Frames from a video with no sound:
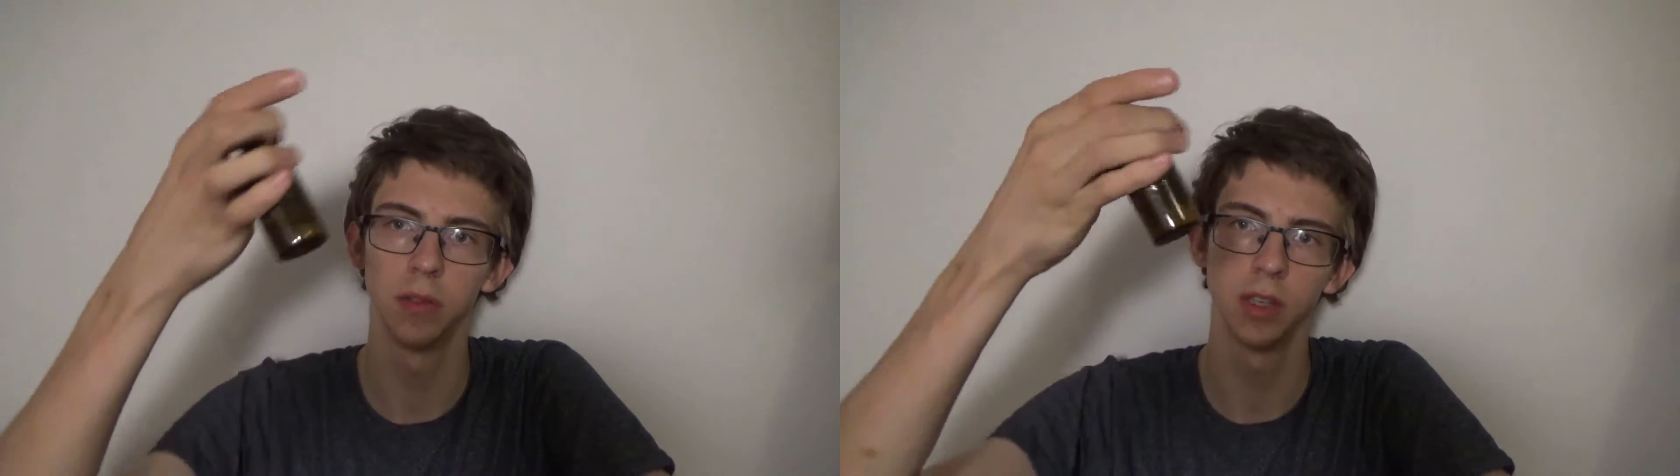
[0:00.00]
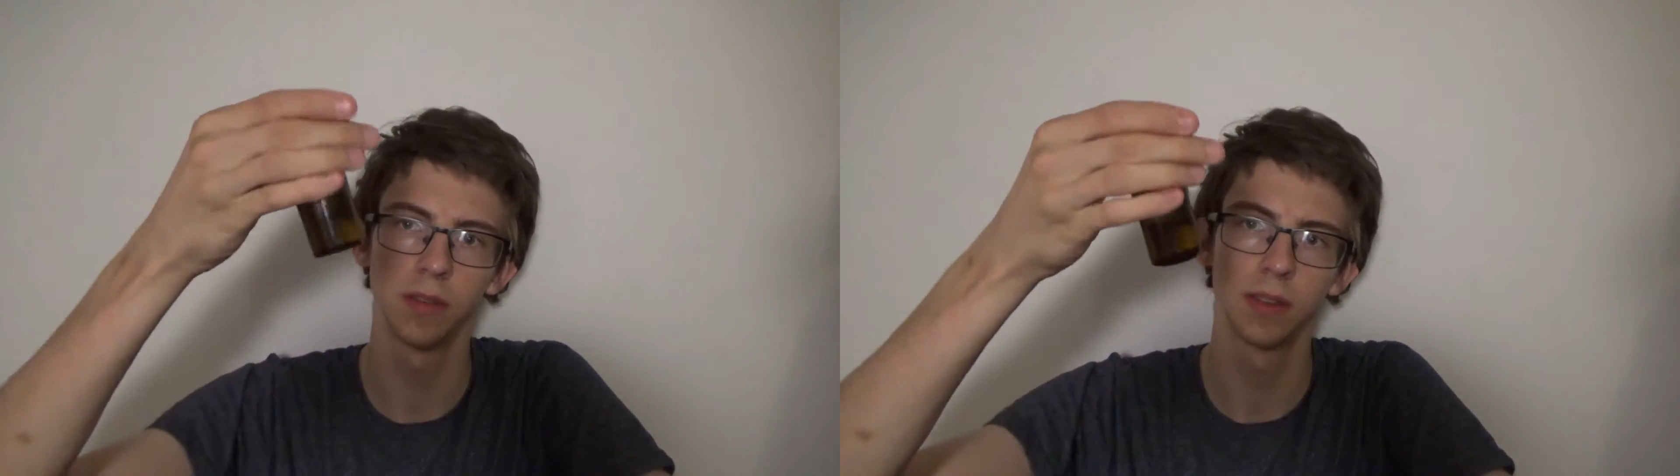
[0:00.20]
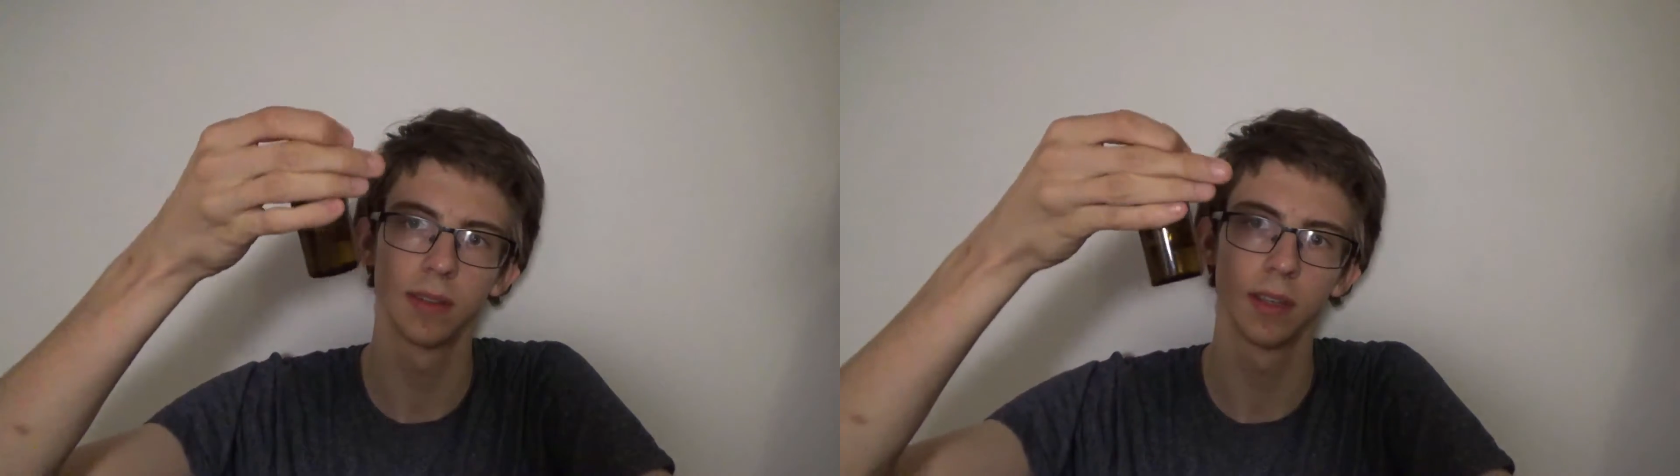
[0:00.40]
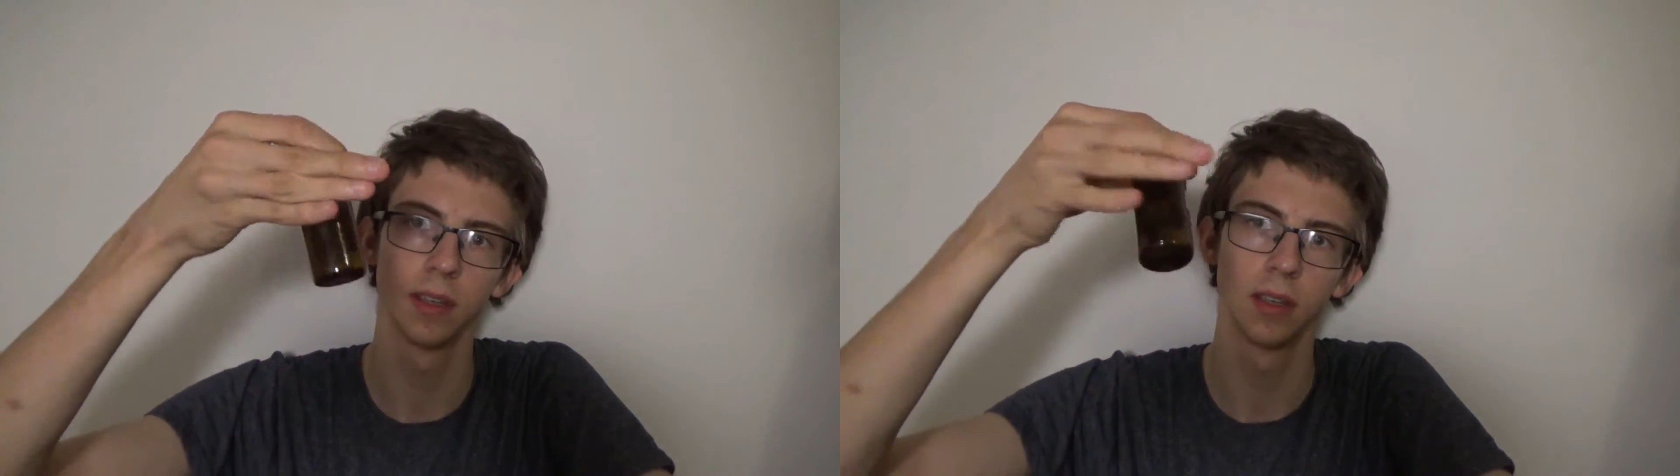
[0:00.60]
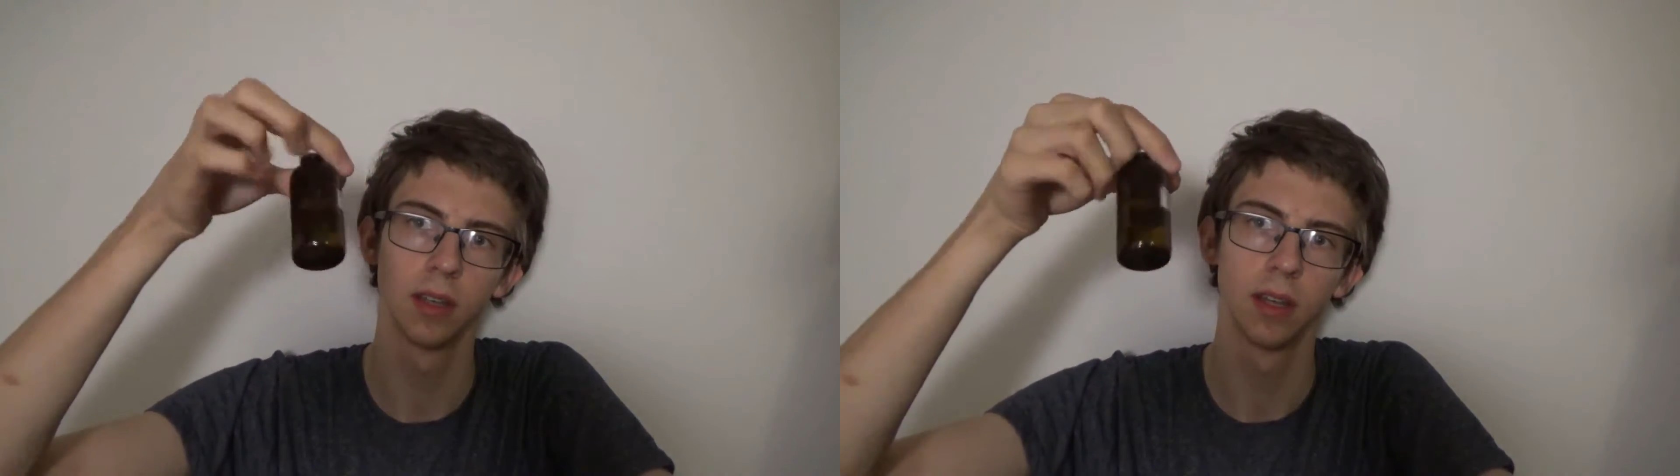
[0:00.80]
mniej
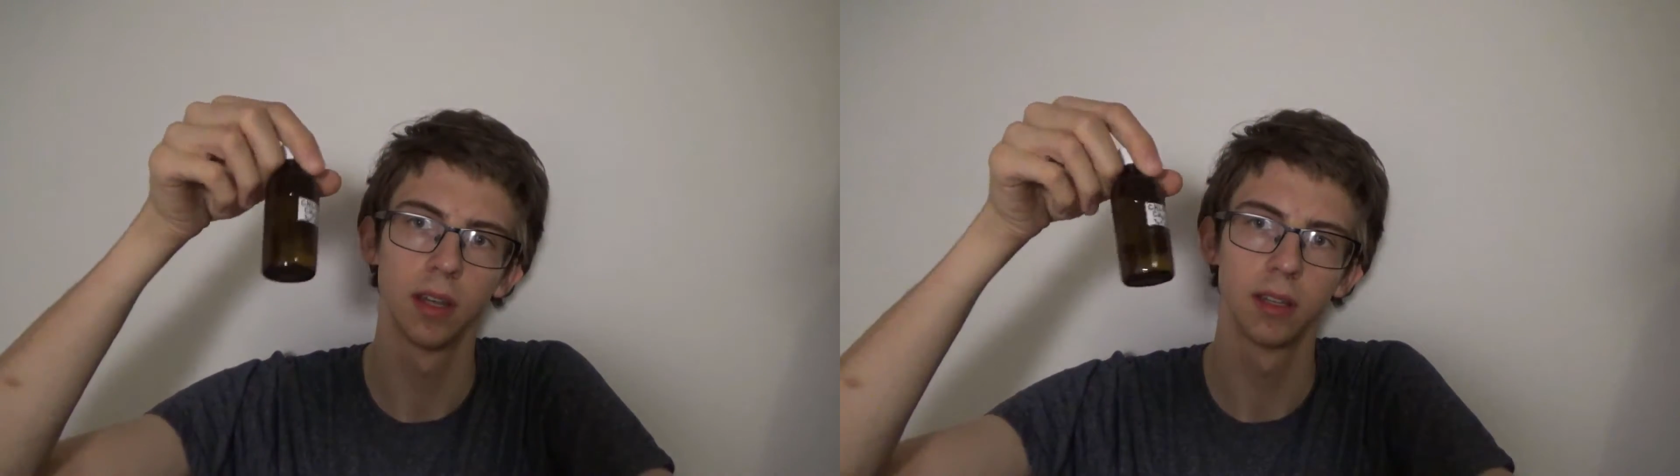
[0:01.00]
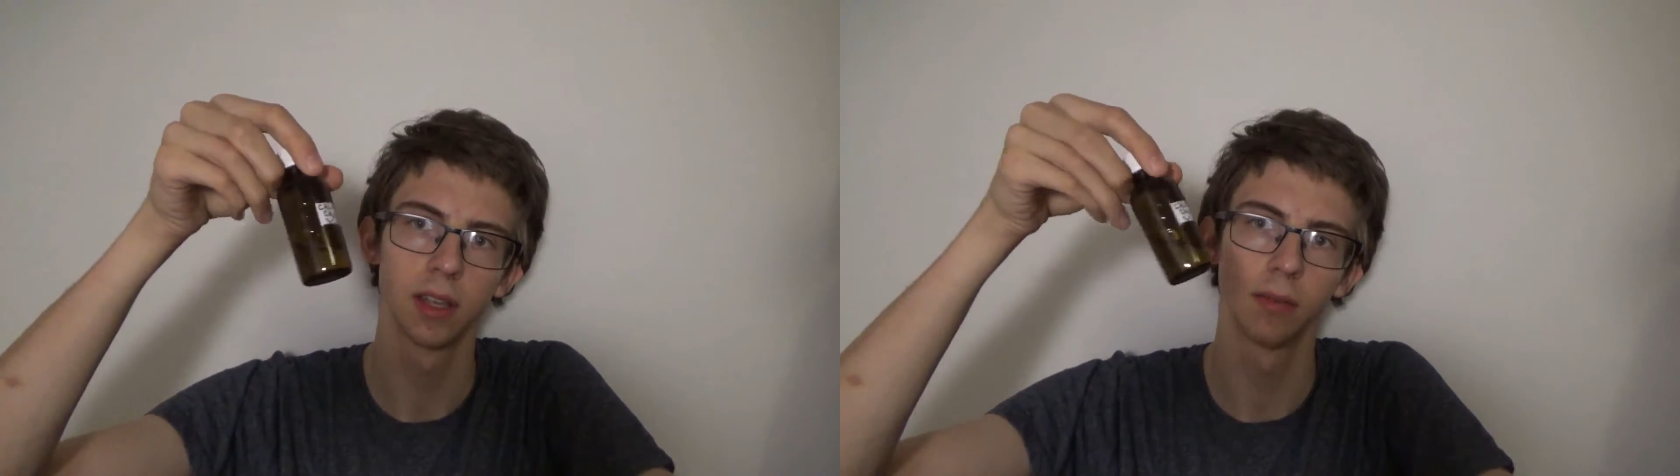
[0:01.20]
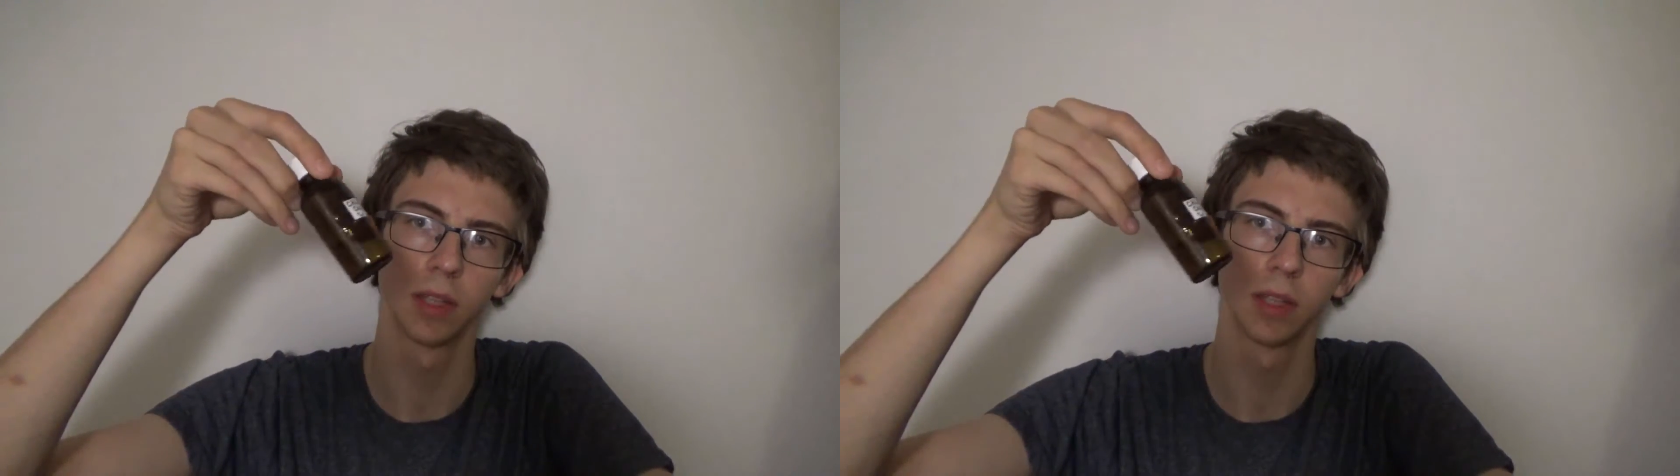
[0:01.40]
więcej sam